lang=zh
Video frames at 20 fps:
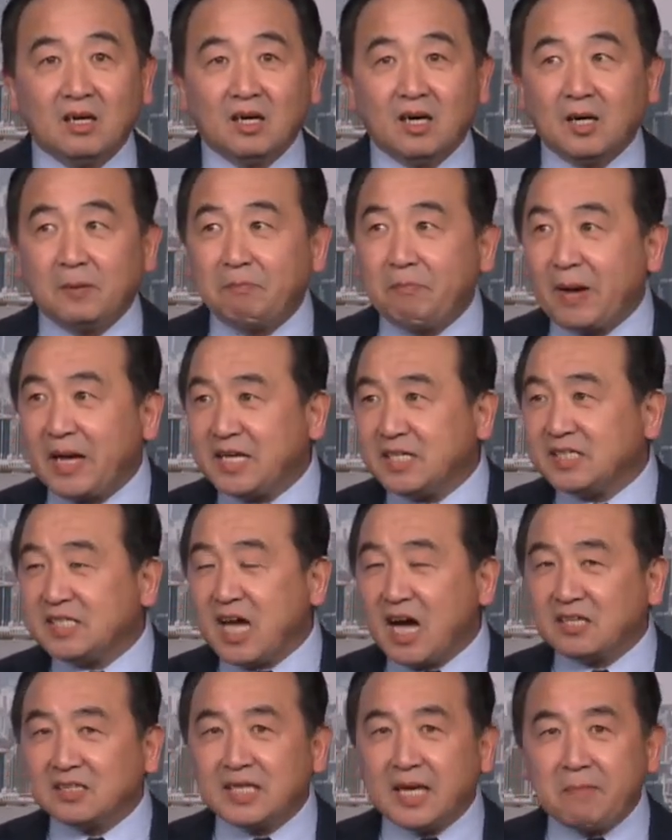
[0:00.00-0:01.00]
而被
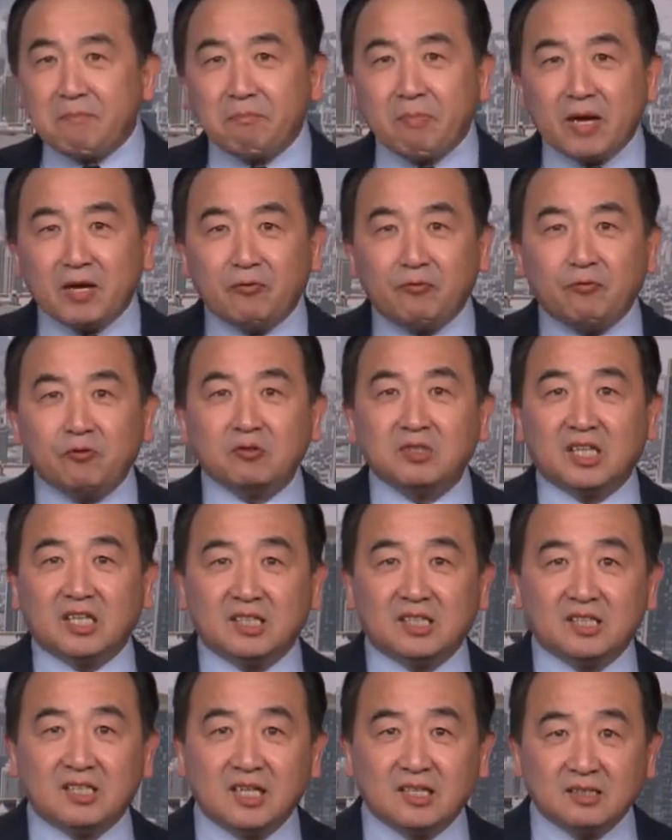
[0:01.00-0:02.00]
强奸、被附体
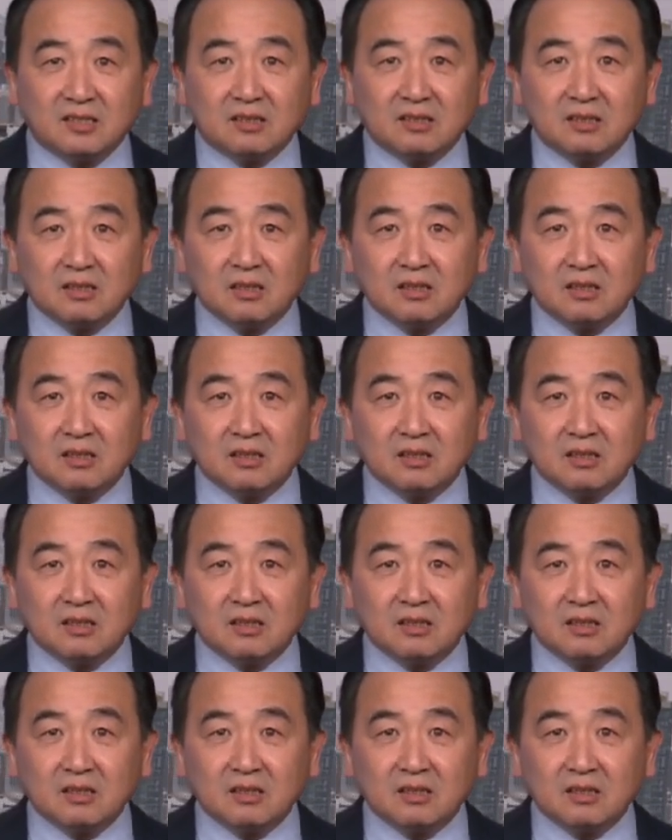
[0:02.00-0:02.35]
的人，